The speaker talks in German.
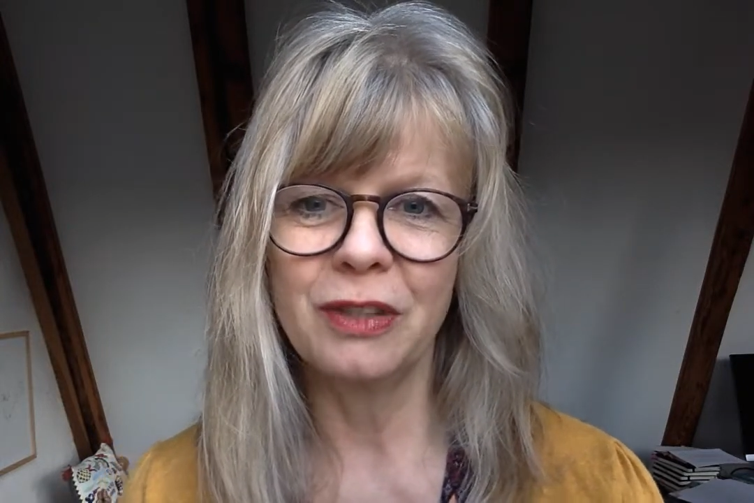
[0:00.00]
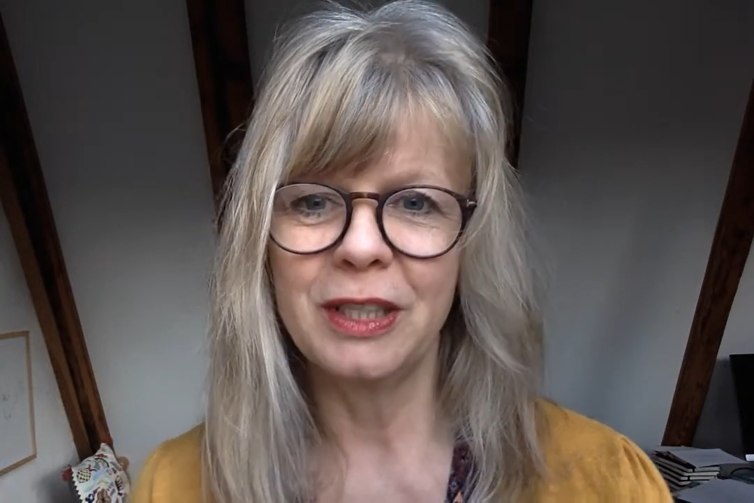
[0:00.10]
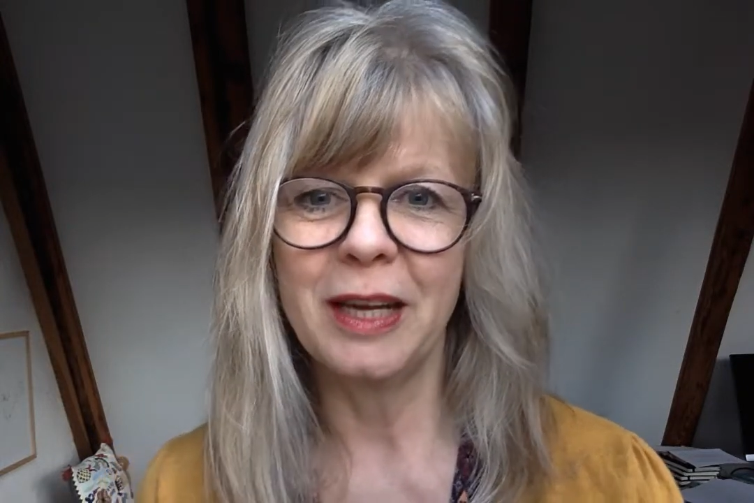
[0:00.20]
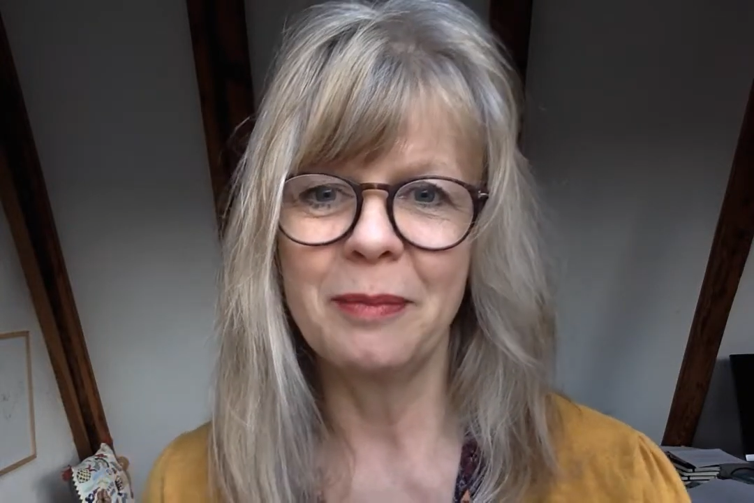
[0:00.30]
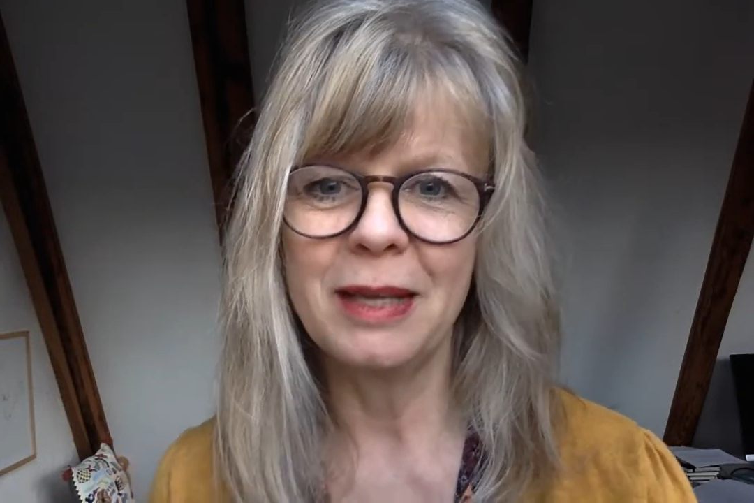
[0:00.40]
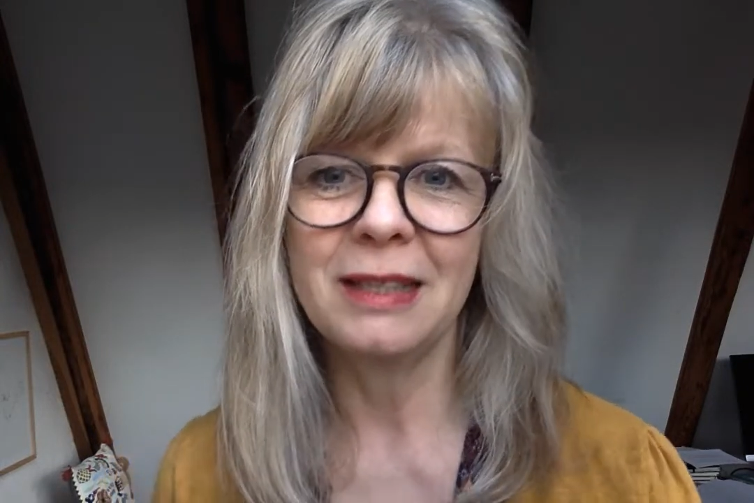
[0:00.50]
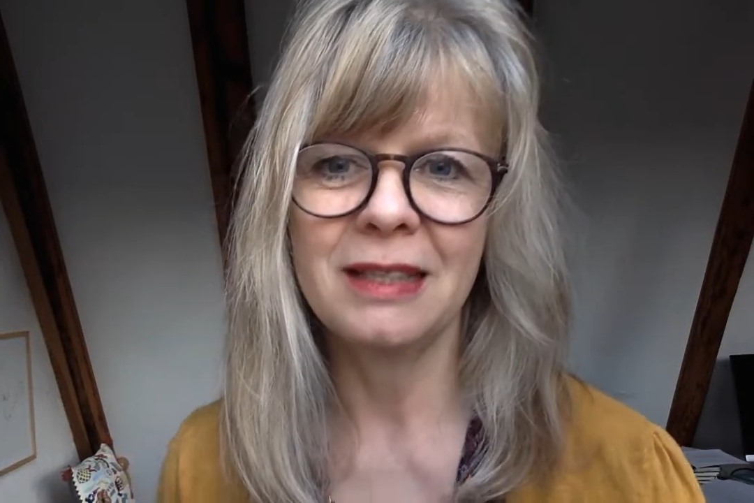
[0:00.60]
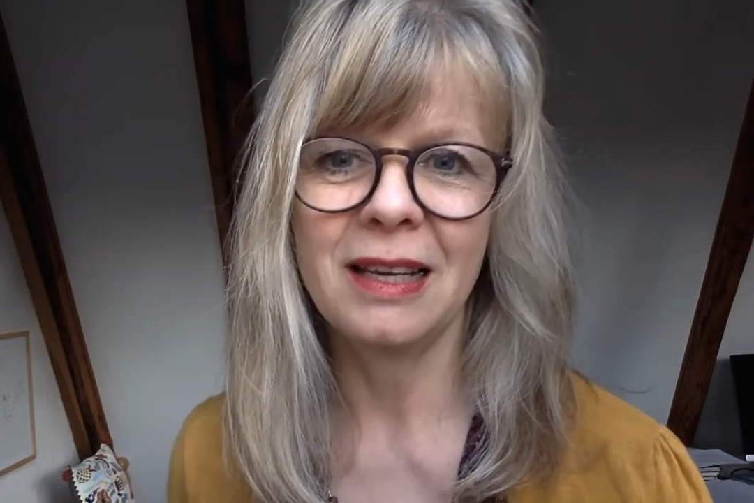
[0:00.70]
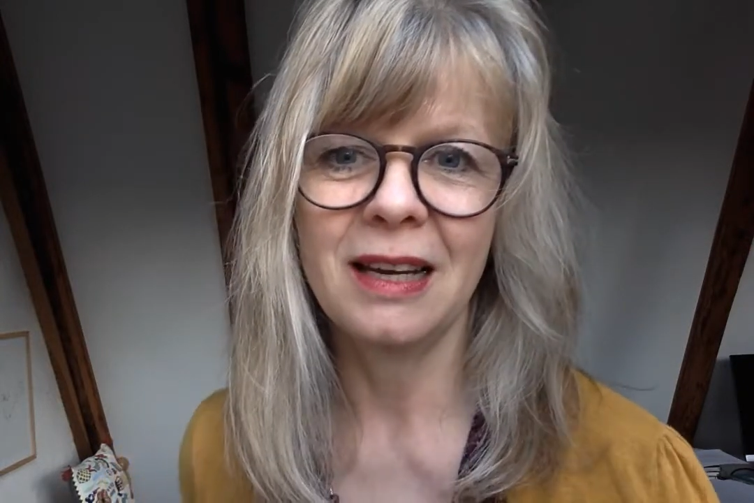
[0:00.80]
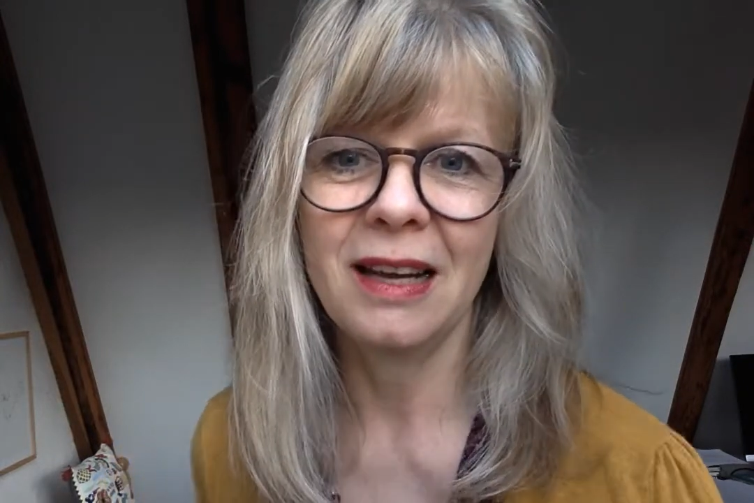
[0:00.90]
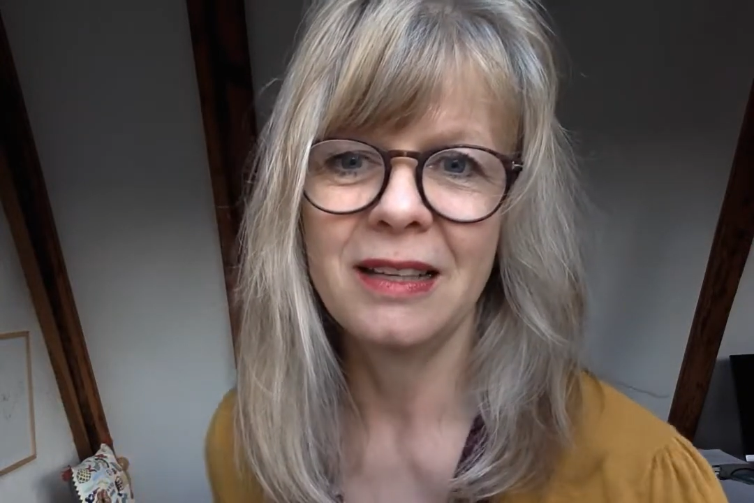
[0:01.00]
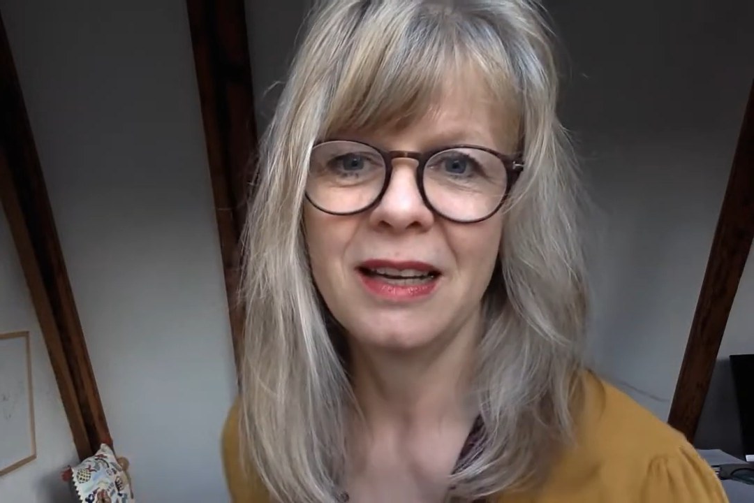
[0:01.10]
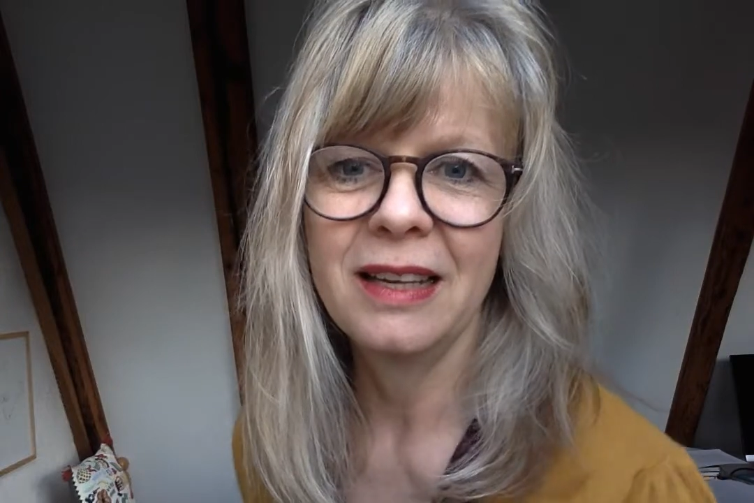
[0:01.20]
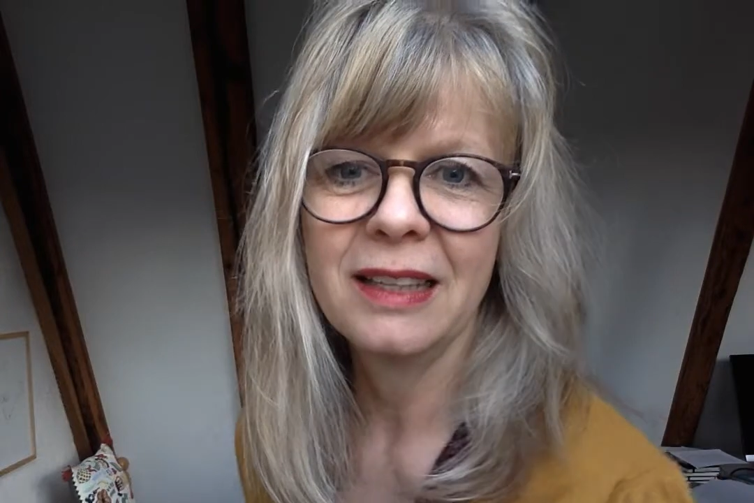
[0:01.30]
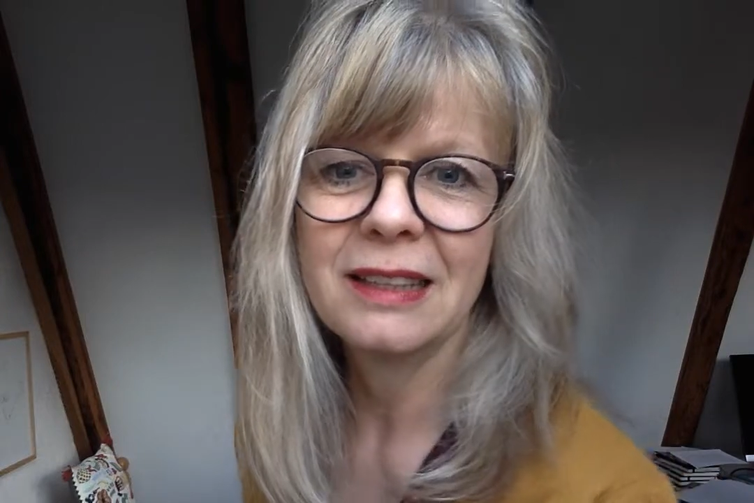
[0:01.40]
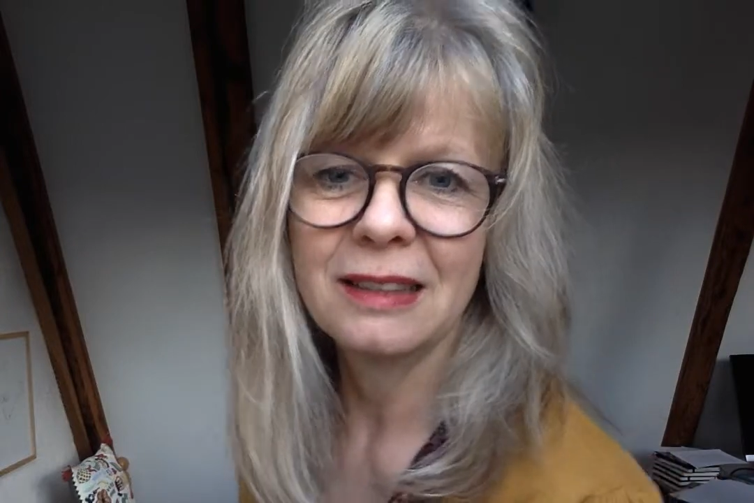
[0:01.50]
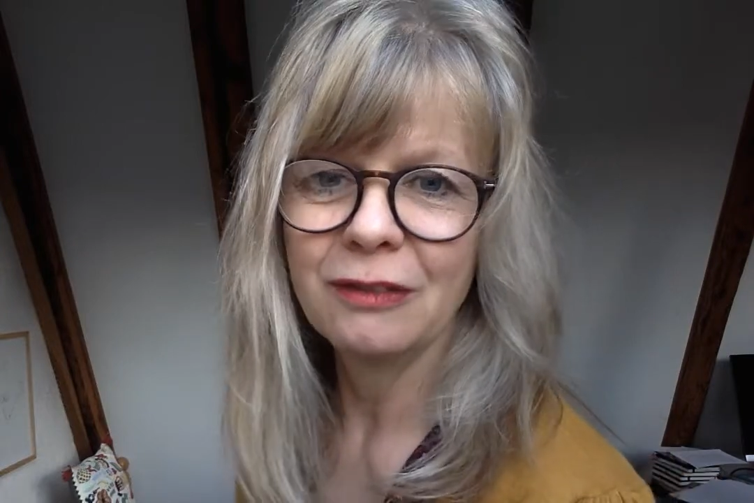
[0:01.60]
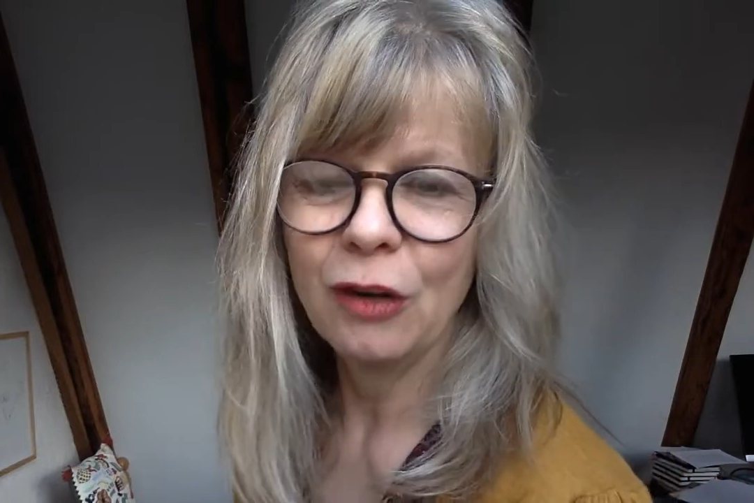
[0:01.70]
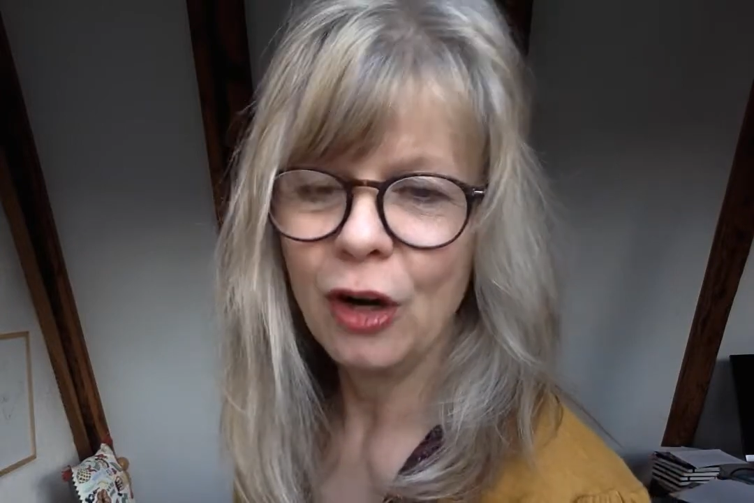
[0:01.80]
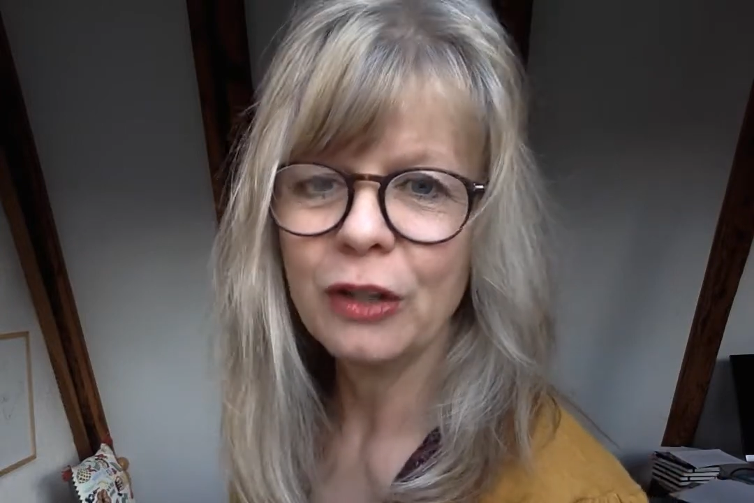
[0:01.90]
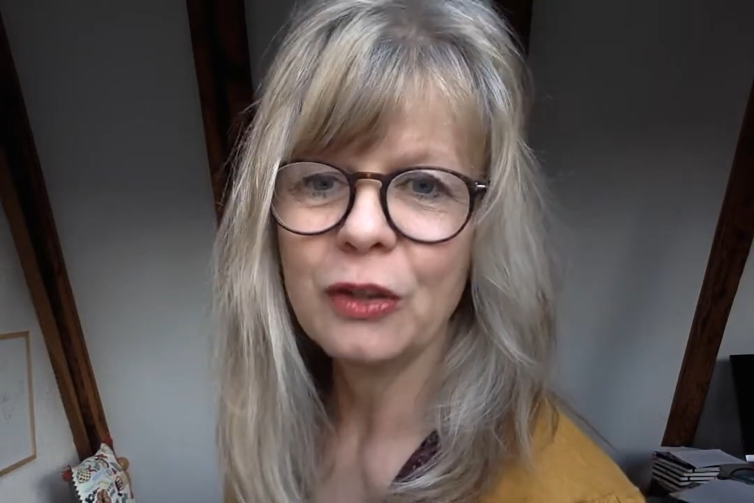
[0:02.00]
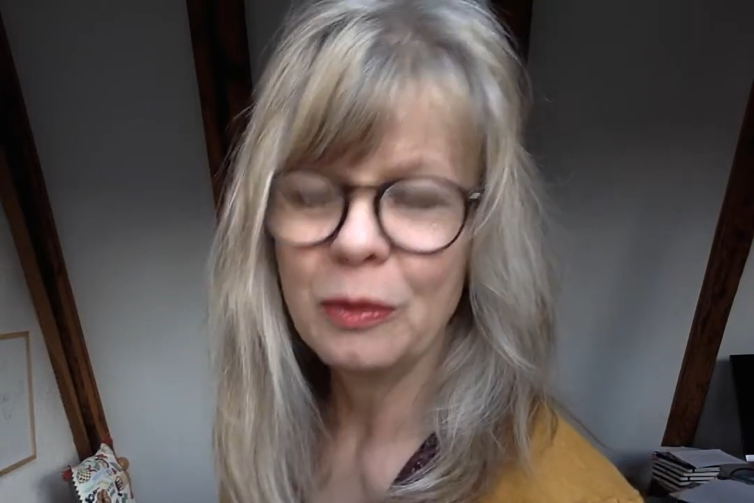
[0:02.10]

wird der Bestseller der nächsten Wochen,